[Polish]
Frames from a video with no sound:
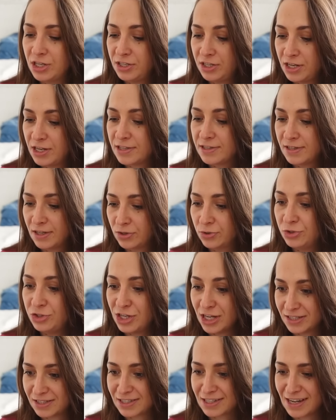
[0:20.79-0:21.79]
trendzie
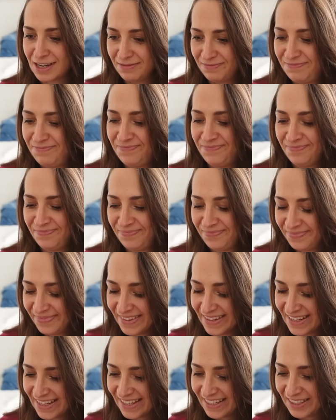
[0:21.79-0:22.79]
Amazon Finds,
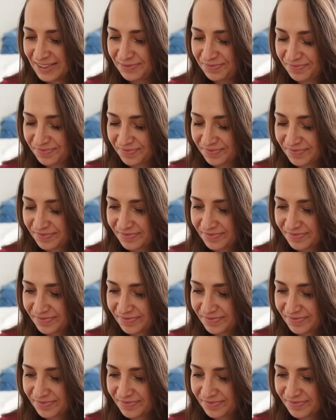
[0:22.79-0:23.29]
Amazon Must